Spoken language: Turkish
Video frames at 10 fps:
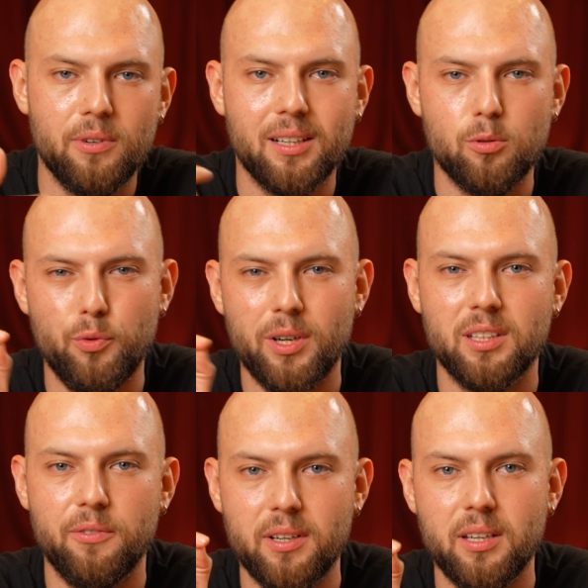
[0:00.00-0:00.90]
Fakat ufak
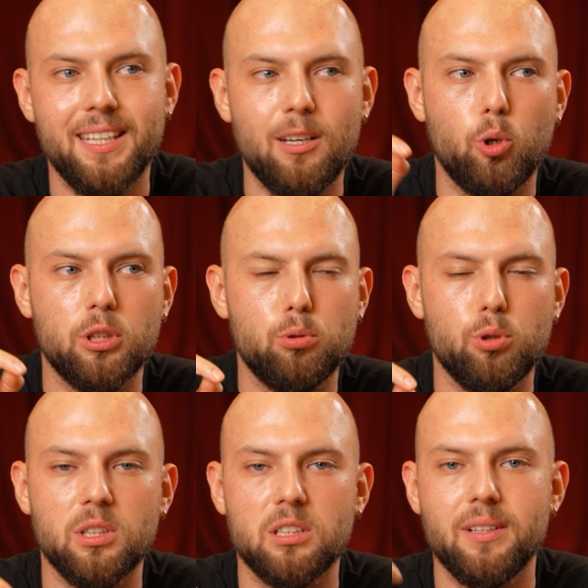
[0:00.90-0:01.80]
tefek yine orada tüyoları